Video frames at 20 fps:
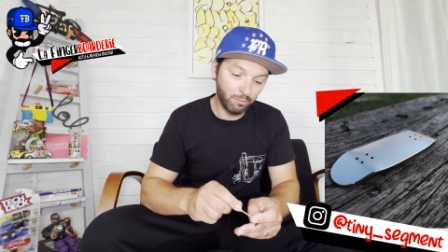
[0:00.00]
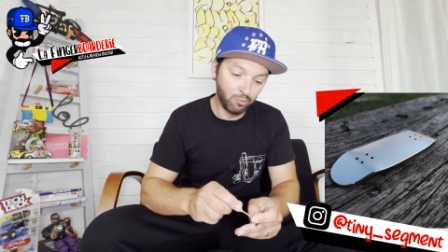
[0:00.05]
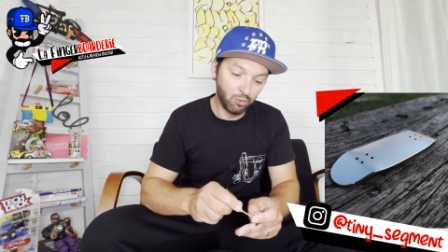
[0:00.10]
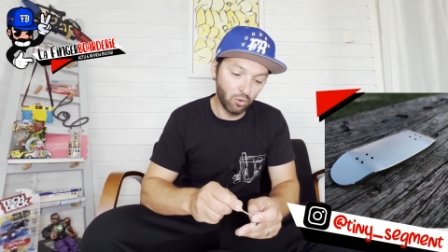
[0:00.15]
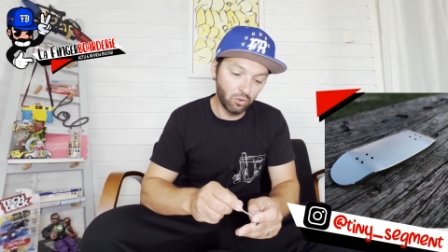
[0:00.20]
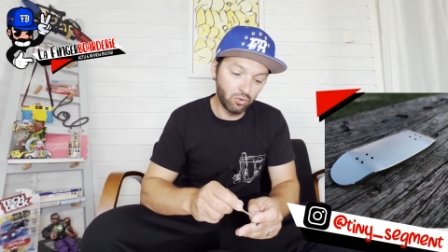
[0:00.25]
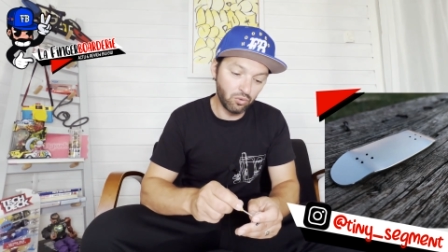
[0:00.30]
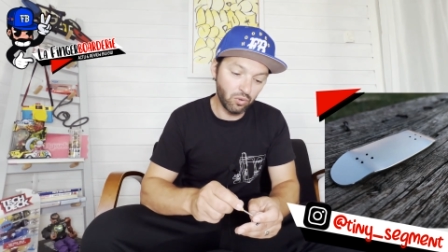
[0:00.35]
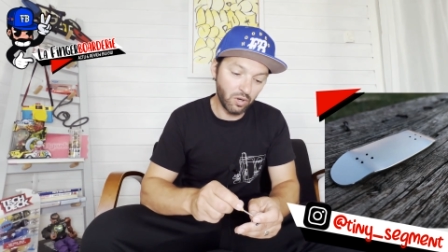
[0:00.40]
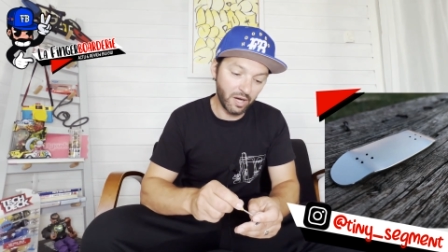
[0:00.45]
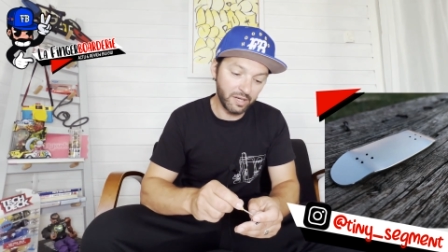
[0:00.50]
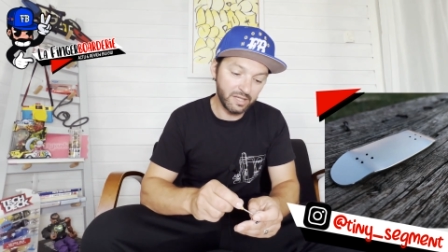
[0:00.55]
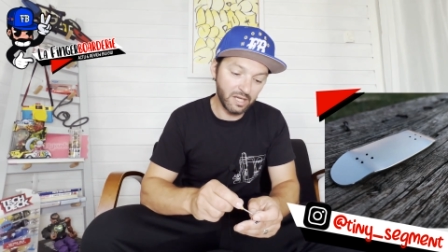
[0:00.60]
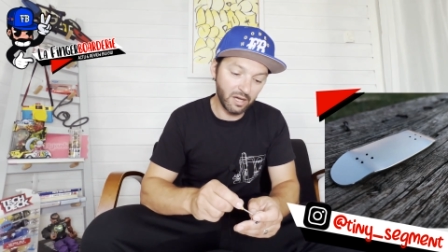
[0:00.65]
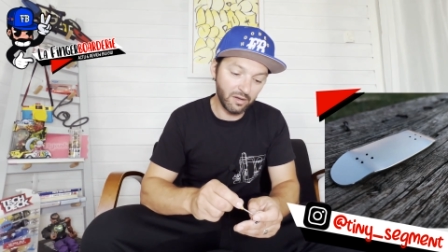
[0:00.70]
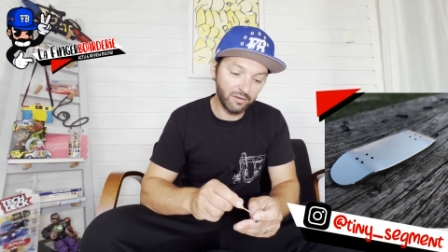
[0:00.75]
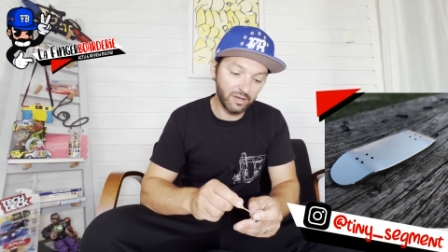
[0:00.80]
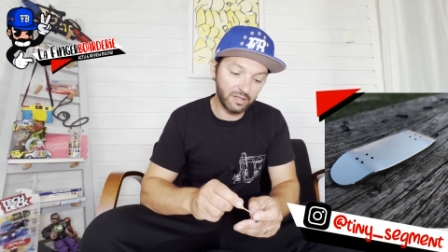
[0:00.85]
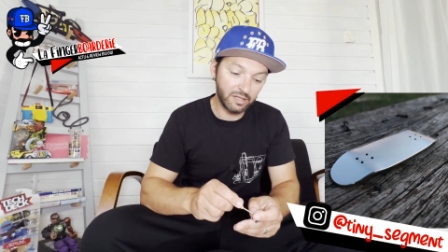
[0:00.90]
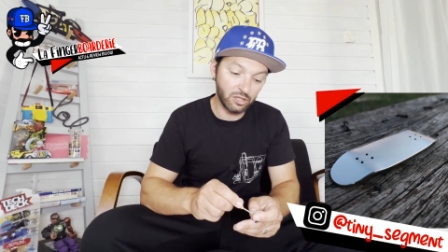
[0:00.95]
beaucoup ridé
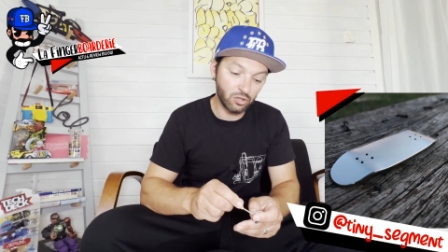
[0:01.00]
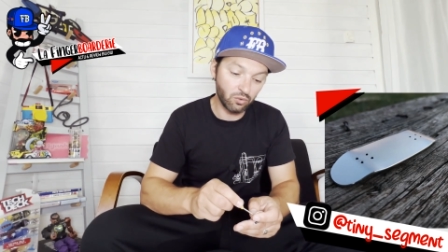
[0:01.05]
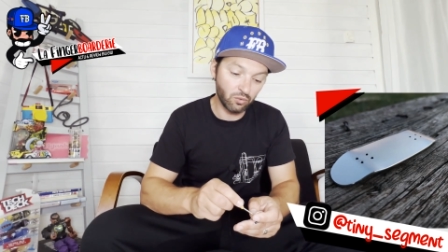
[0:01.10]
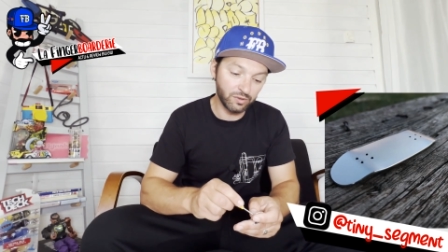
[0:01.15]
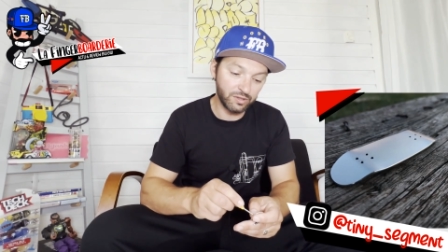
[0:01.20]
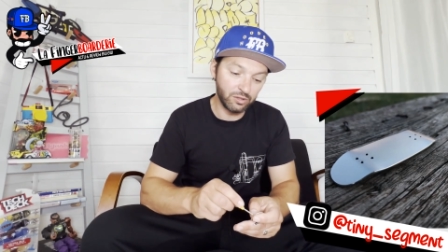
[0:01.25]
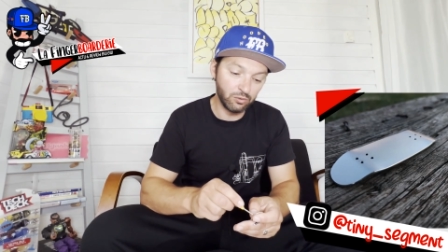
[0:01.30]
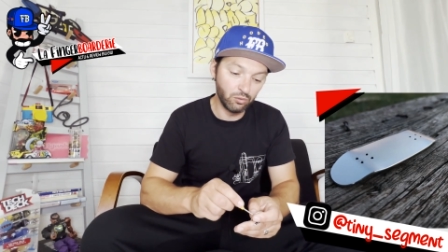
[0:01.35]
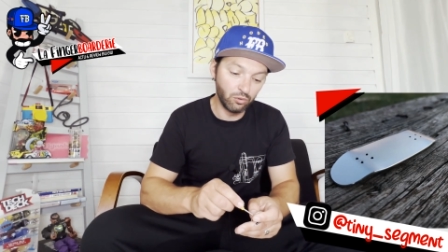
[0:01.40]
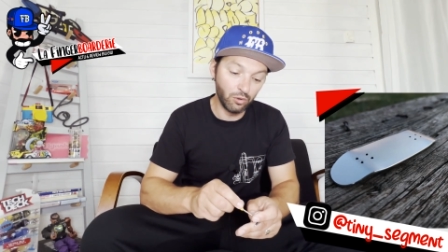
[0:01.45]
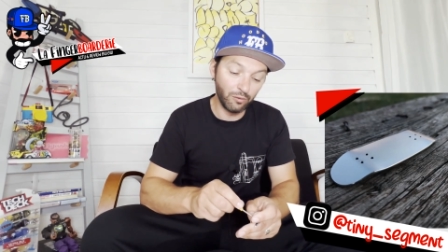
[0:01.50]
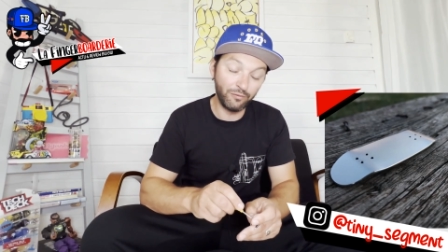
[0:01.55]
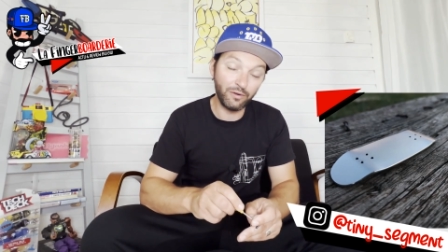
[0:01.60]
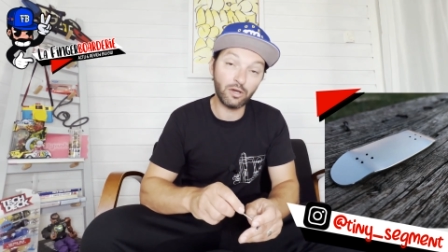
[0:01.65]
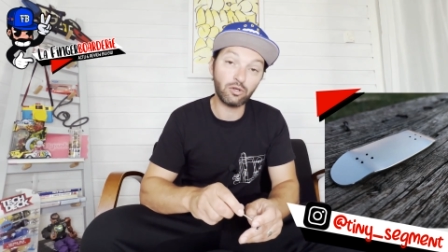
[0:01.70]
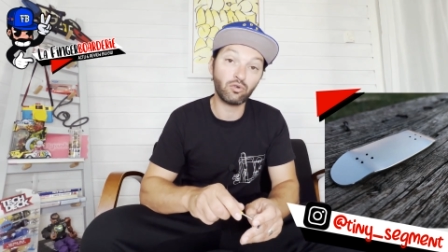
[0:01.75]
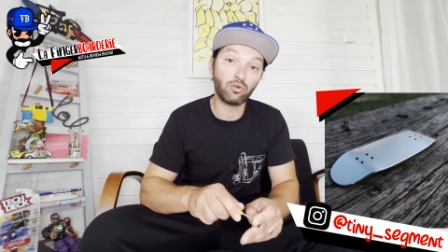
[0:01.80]
avec et je continue de le faire.